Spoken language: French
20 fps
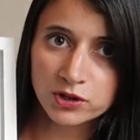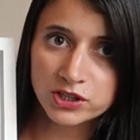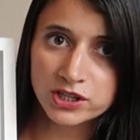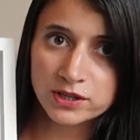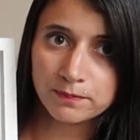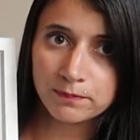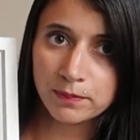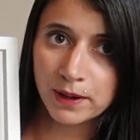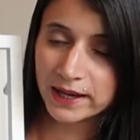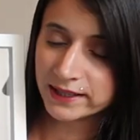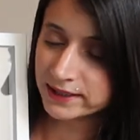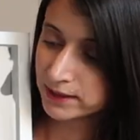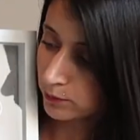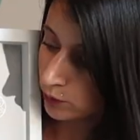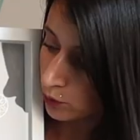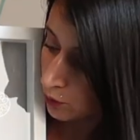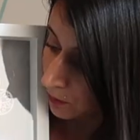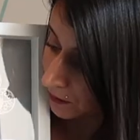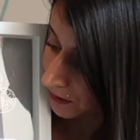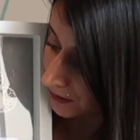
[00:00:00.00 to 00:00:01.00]
moi j'ai par
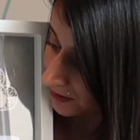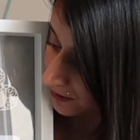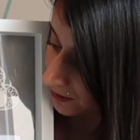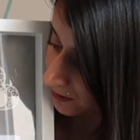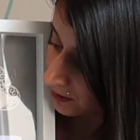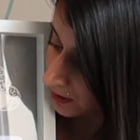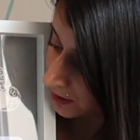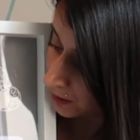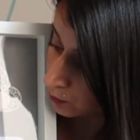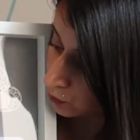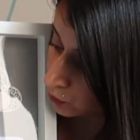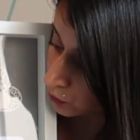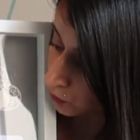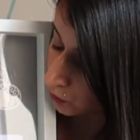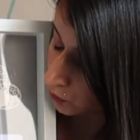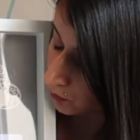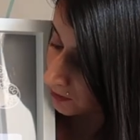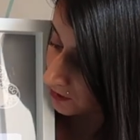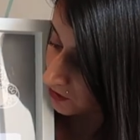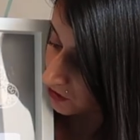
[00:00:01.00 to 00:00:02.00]
exemple pris euh, les
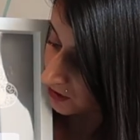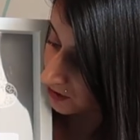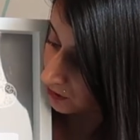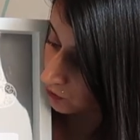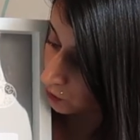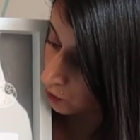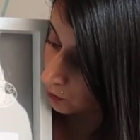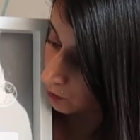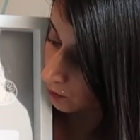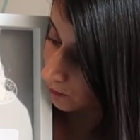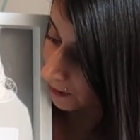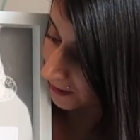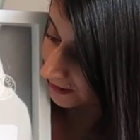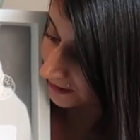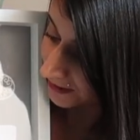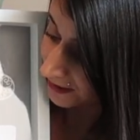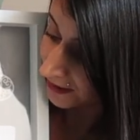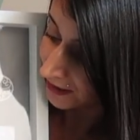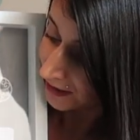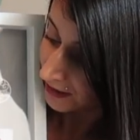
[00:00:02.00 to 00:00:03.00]
boutons de manchette de mon
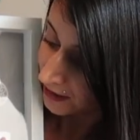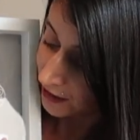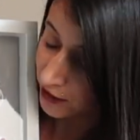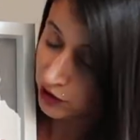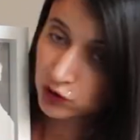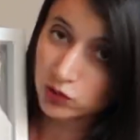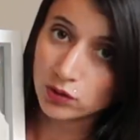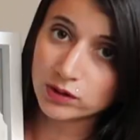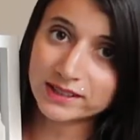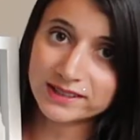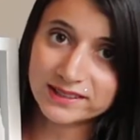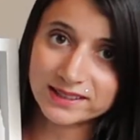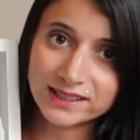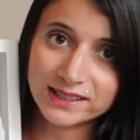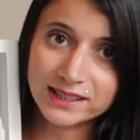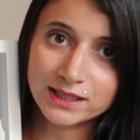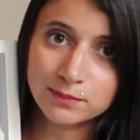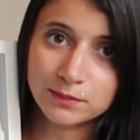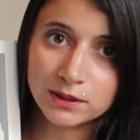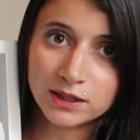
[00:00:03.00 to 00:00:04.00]
mari et je les ai
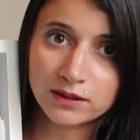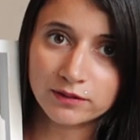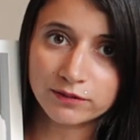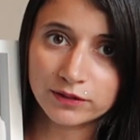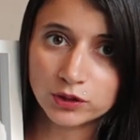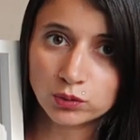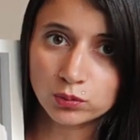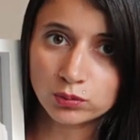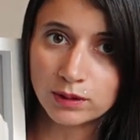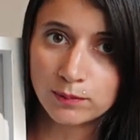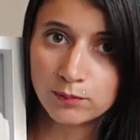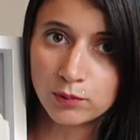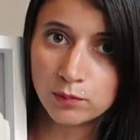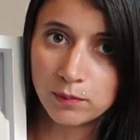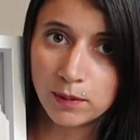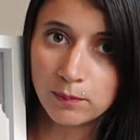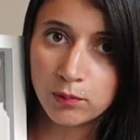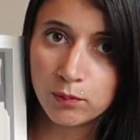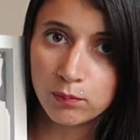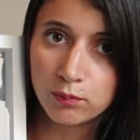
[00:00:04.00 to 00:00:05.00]
limés en fait tout
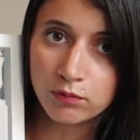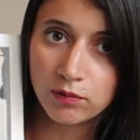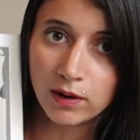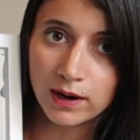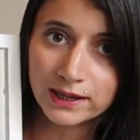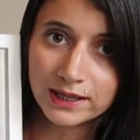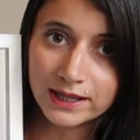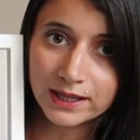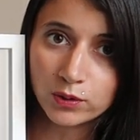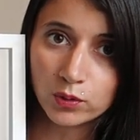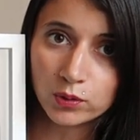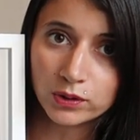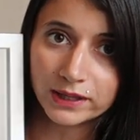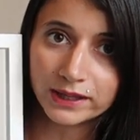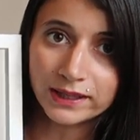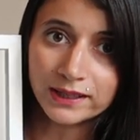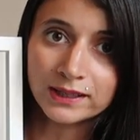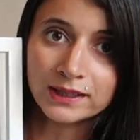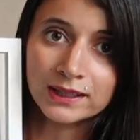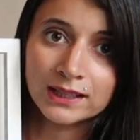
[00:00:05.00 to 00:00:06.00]
simplement pour pouvoir les
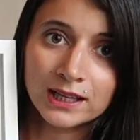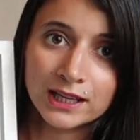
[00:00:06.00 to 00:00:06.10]
coller.